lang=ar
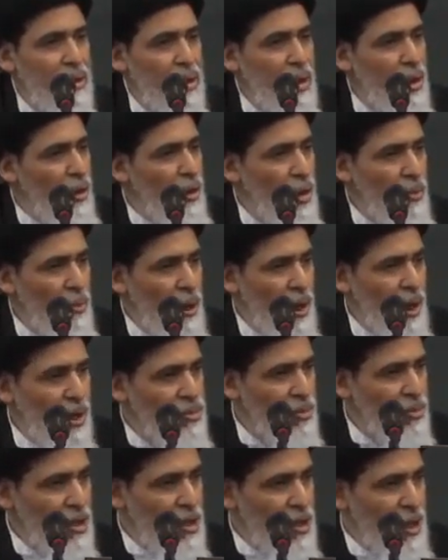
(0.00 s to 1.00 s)
اليوم
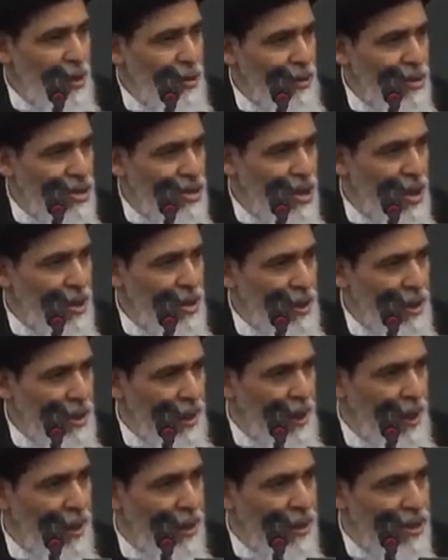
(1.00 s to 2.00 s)
اللطميه
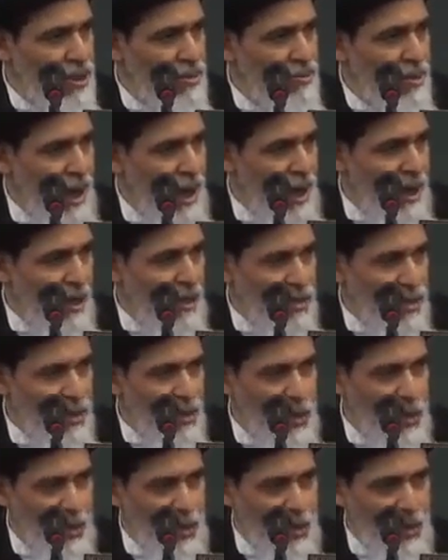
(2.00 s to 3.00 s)
الحسينيه اللي يسمعها
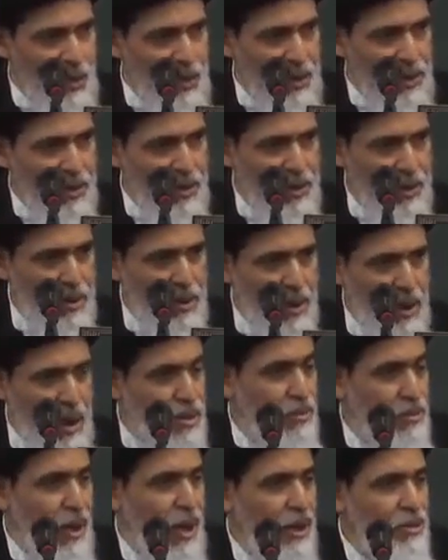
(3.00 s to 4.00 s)
الجمهور
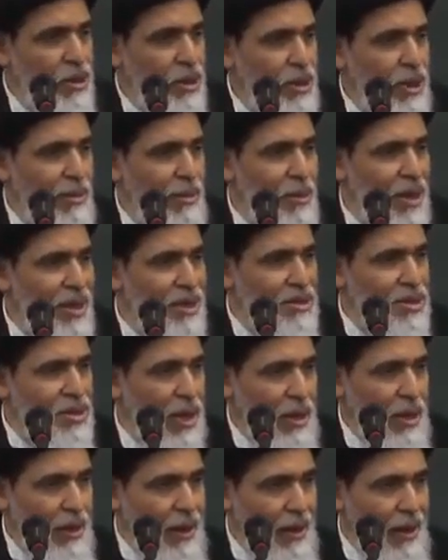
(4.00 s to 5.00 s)
اصبحت هي
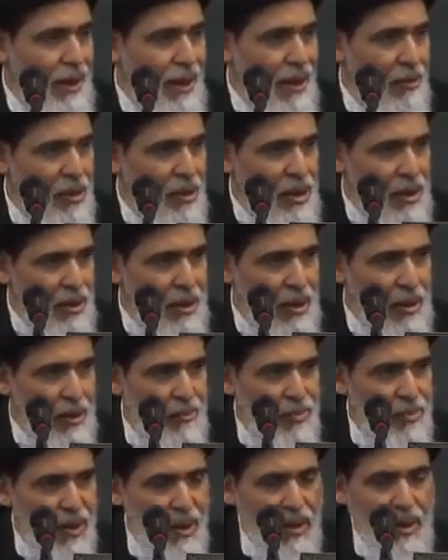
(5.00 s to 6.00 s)
المنصه الاعلاميه
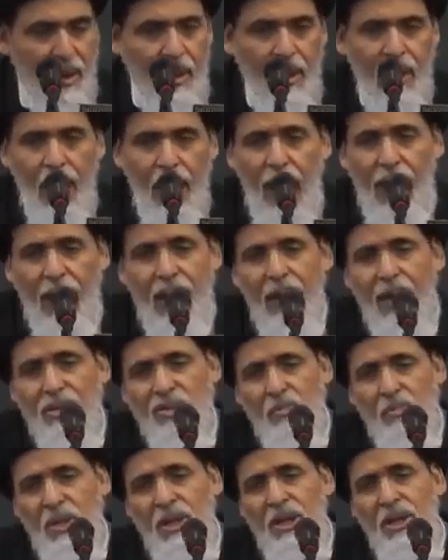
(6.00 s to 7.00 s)

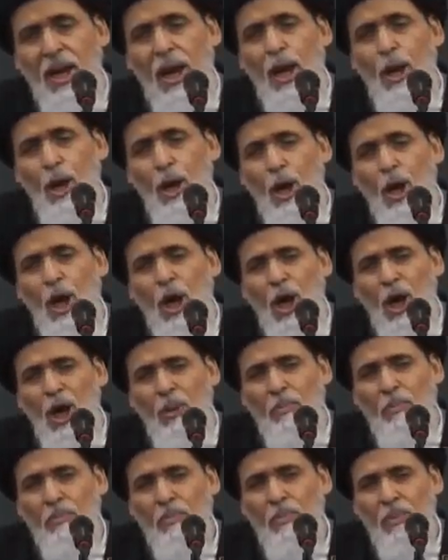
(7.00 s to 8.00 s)
اللطميه
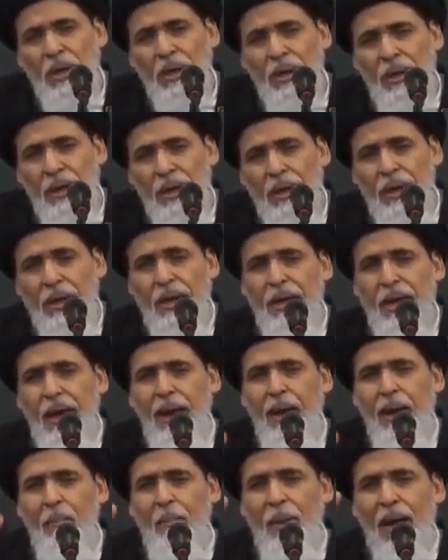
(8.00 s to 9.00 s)
اليوم هي
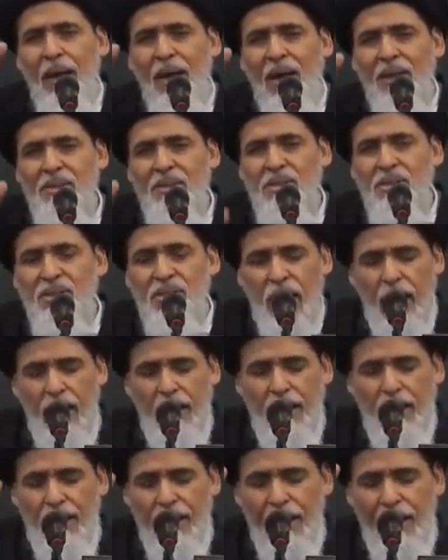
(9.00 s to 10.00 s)
المنصه
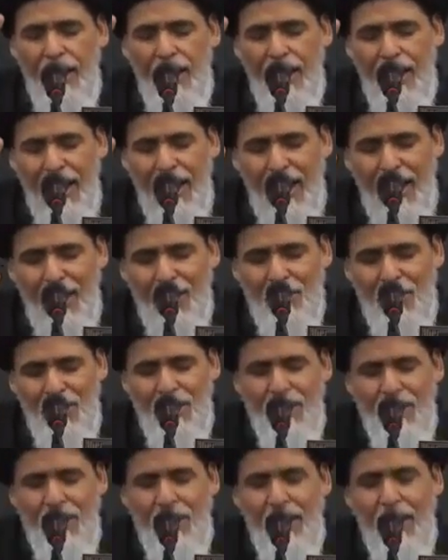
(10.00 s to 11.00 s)

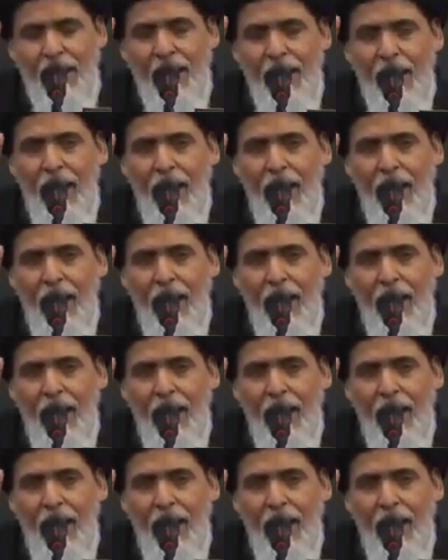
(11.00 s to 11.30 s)
الاعلاميه